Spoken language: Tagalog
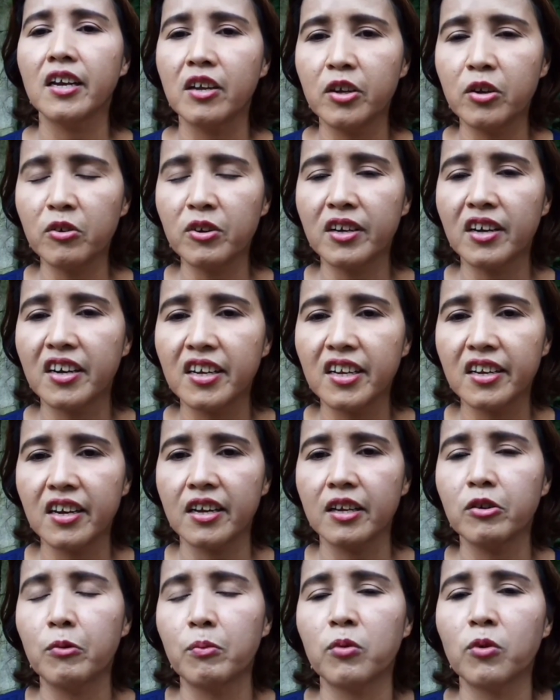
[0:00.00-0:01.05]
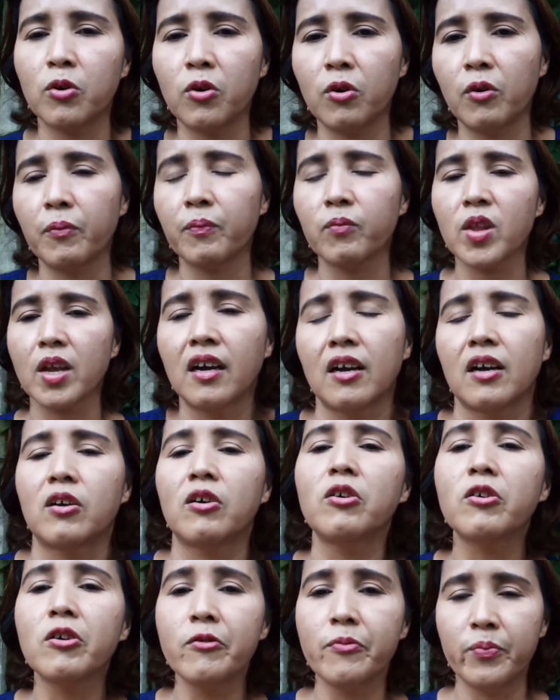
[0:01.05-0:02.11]
yun ang iniinom ko.
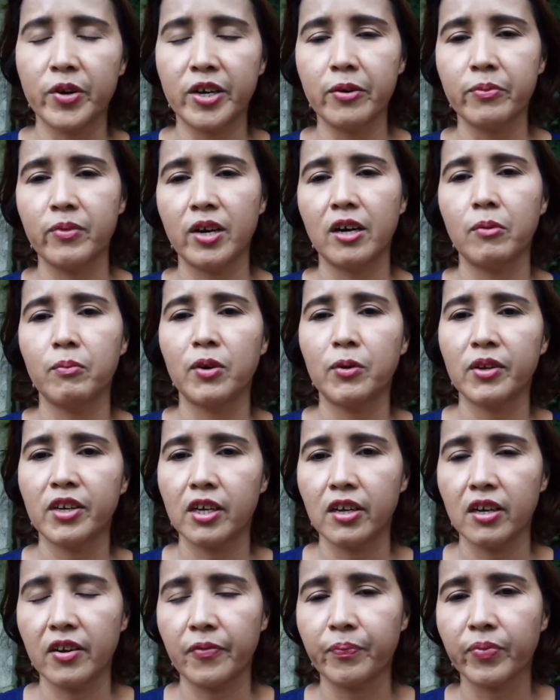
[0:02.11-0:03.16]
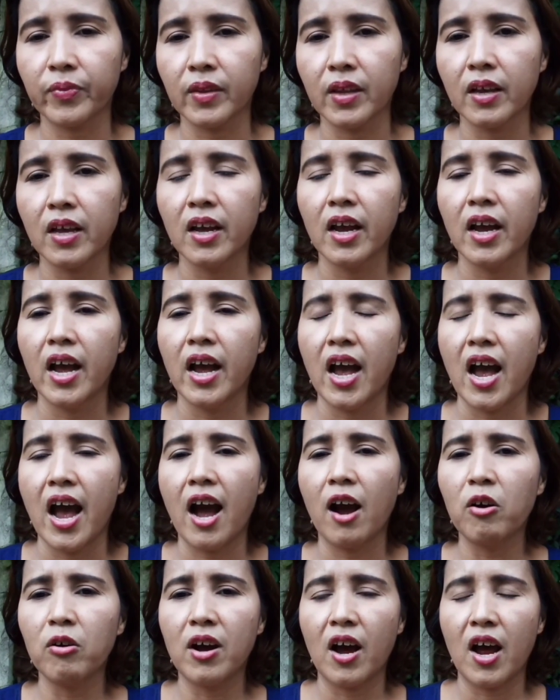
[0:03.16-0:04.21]
Kukumpare mga mamshi.
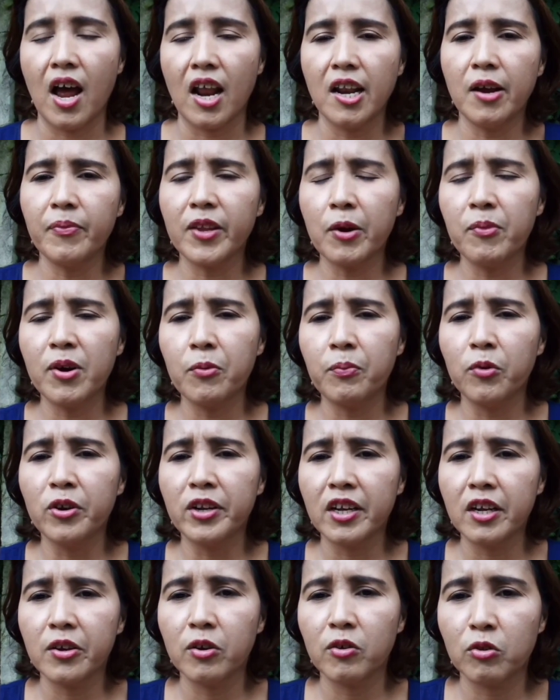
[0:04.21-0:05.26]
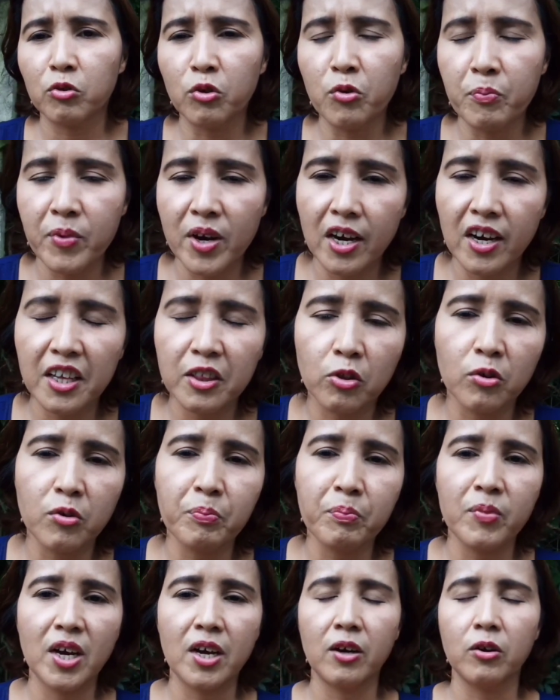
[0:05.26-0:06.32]
Ang, alam naman po ninyo, tong mga, tong
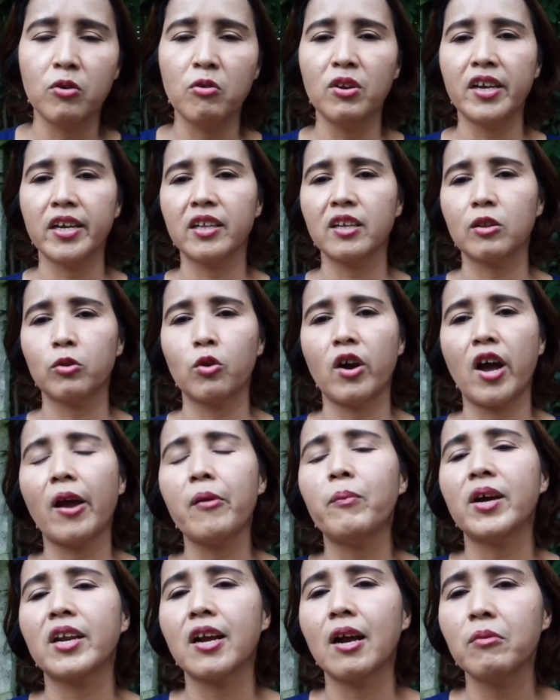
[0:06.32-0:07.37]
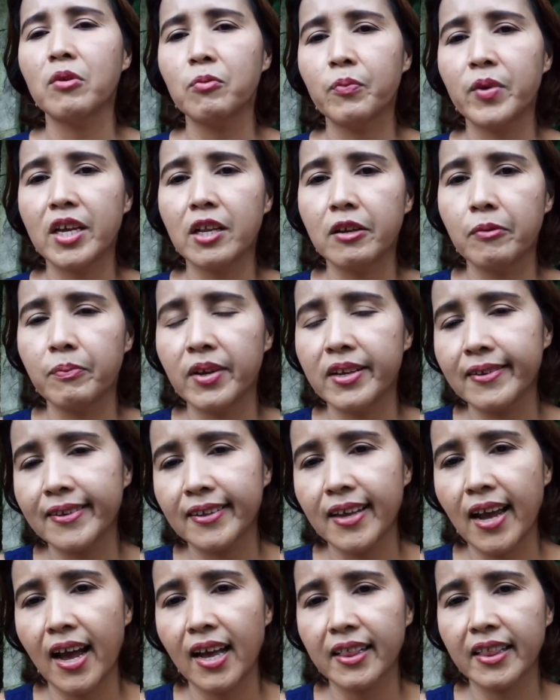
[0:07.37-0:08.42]
mga gulay na to ay maraming
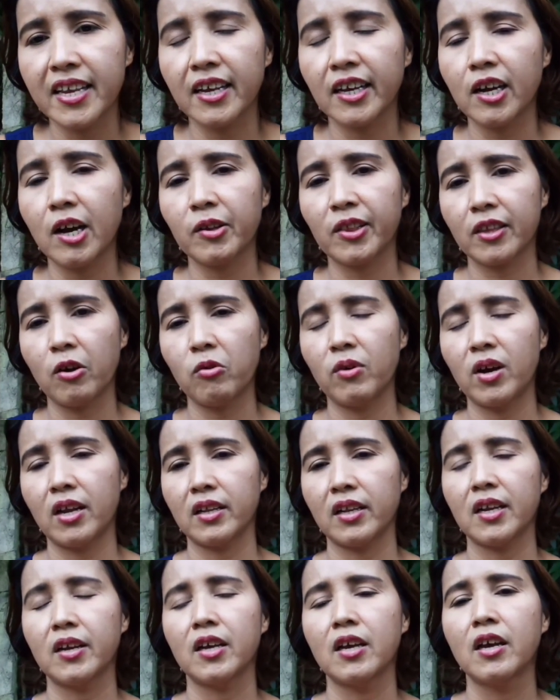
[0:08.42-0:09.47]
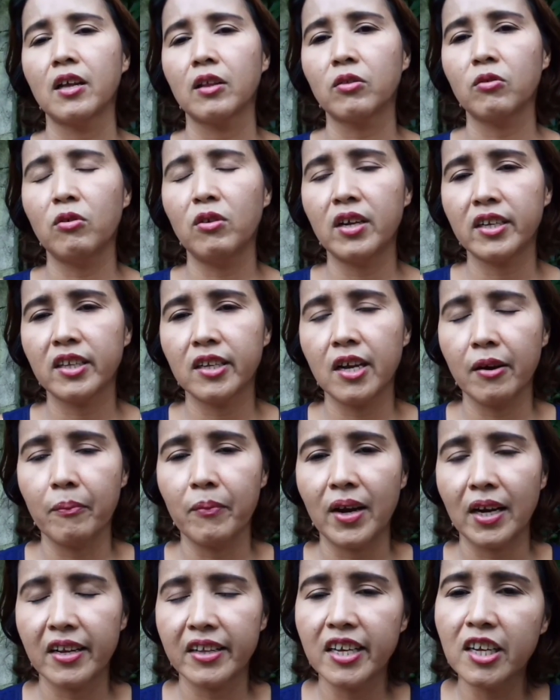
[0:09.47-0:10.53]
benefits sa ating katawan. Tulad ng
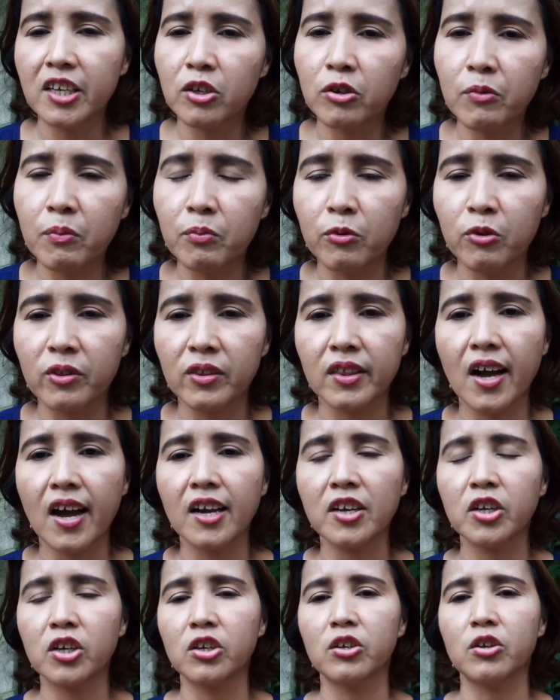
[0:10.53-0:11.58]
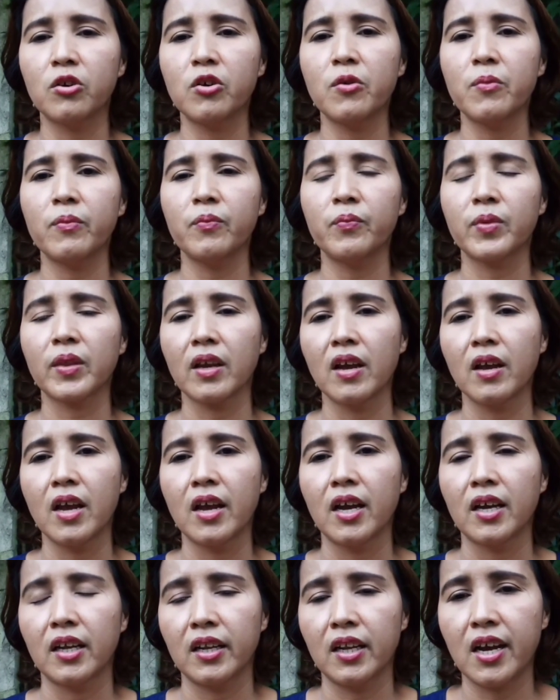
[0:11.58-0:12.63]
magnesium, potassium,
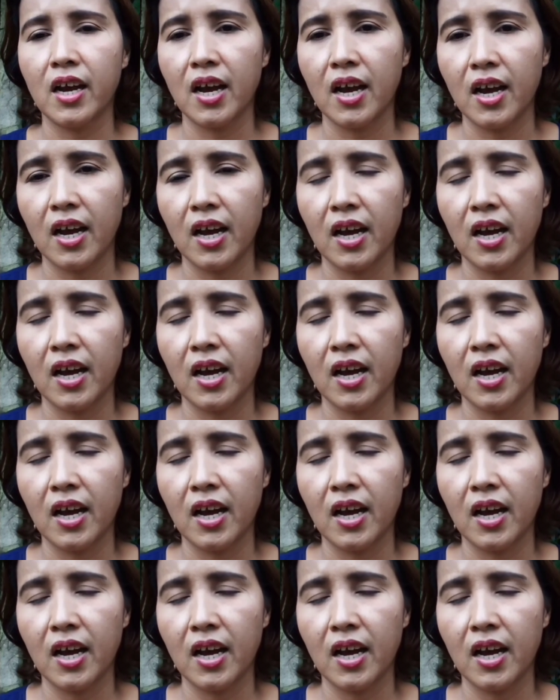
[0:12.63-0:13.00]
na